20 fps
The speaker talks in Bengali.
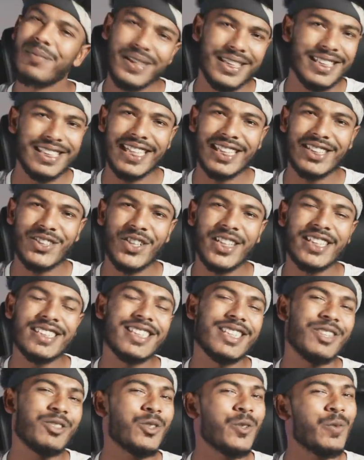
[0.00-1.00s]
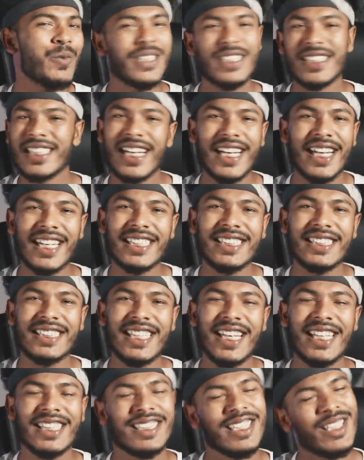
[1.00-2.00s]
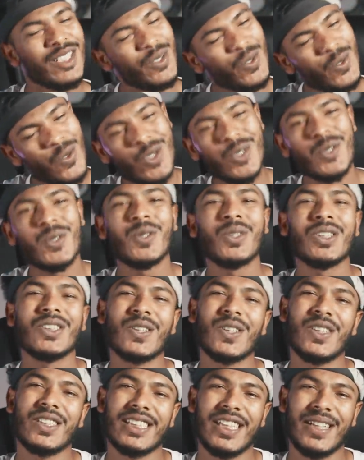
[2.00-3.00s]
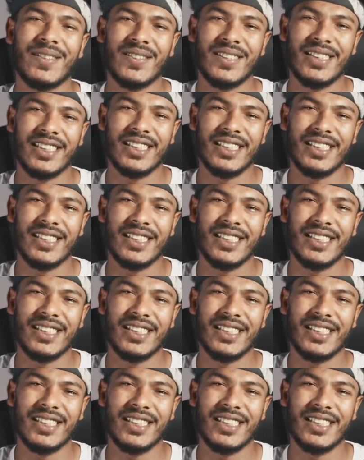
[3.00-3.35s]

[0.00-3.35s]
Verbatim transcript: বিশ্বাস করেন যেটুকু বেঁচে থাকার ইচ্ছে আছে ওইটুকু চলে যাবে